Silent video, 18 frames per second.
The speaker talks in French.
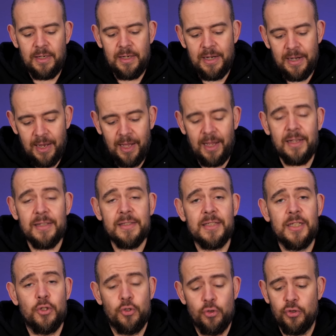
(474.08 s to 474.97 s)
Là,
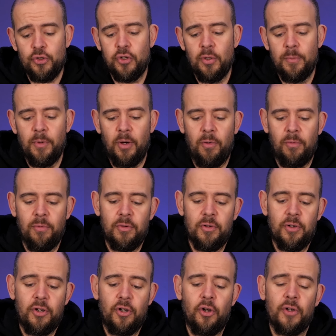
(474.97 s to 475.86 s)
c'est justement
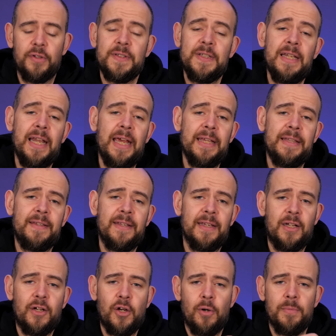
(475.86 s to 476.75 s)
quand il a
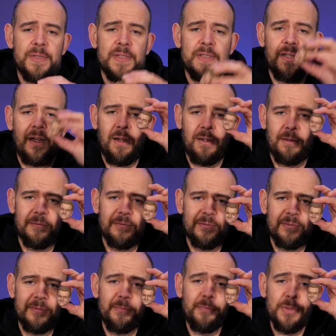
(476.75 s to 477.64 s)
été comme ça,
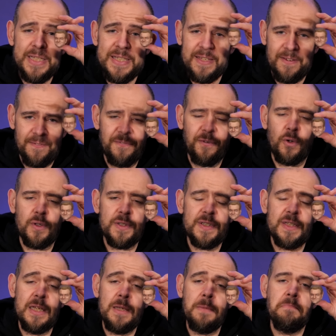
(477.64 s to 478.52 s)
puis s'est
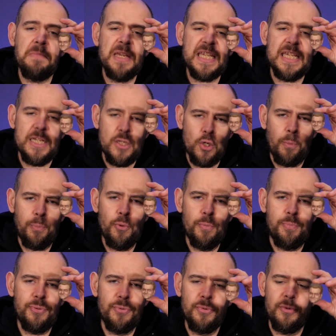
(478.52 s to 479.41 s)
forcé, mais qui n'en
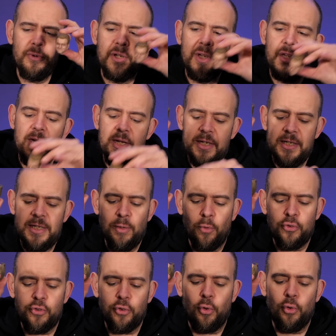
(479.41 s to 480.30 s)
peut plus. Et
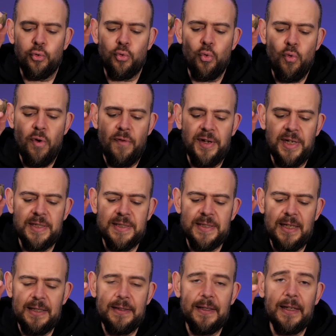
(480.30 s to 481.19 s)
on se retrouve avec
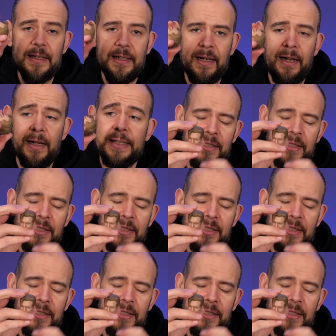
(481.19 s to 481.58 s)
cette tête-là,